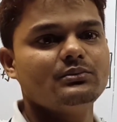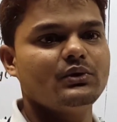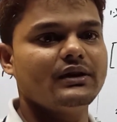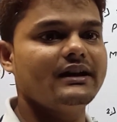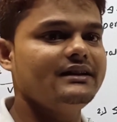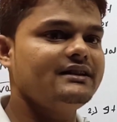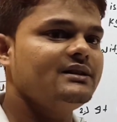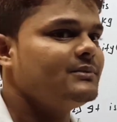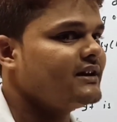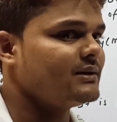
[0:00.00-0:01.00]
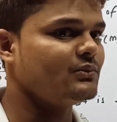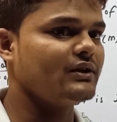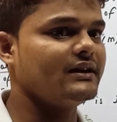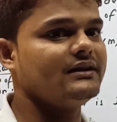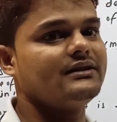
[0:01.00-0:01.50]
को मोलालिटी में या
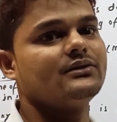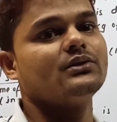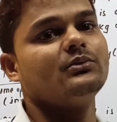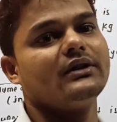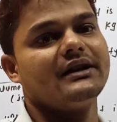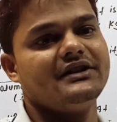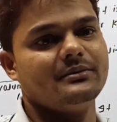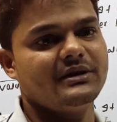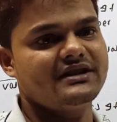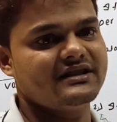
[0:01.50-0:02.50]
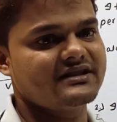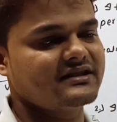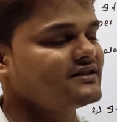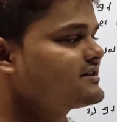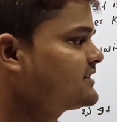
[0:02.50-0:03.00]
मोलालिटी को मोलालिटी में चेंज
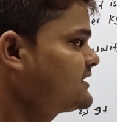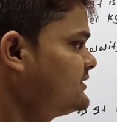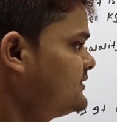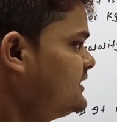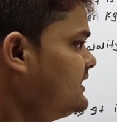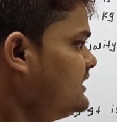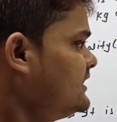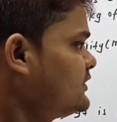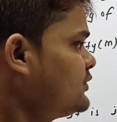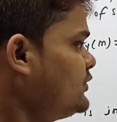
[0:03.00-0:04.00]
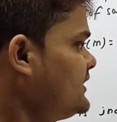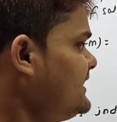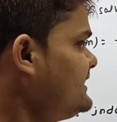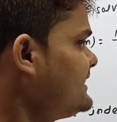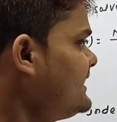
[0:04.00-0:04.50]
कर सकते हो तो
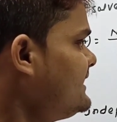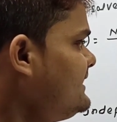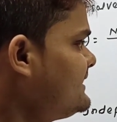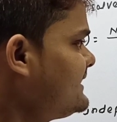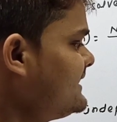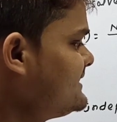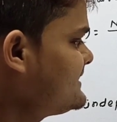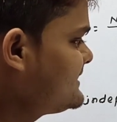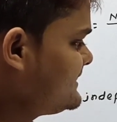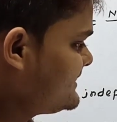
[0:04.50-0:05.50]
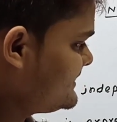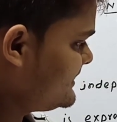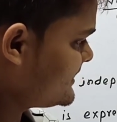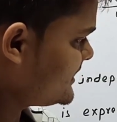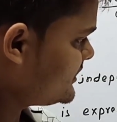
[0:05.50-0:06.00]
डी क्या है डेंसिटी
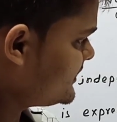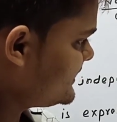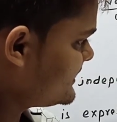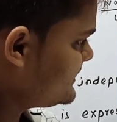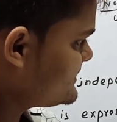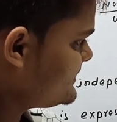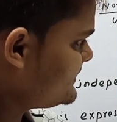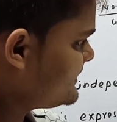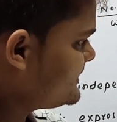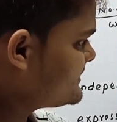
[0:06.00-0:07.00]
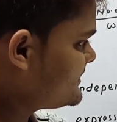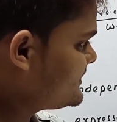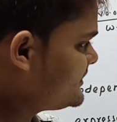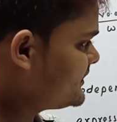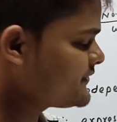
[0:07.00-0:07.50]
लिखा हुआ देख लीजिए
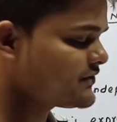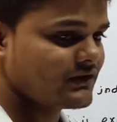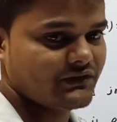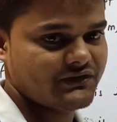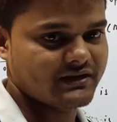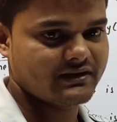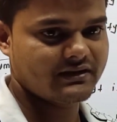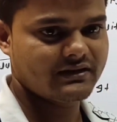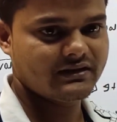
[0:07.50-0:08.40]
डेंसिटी ऑफ सॉल्यूशन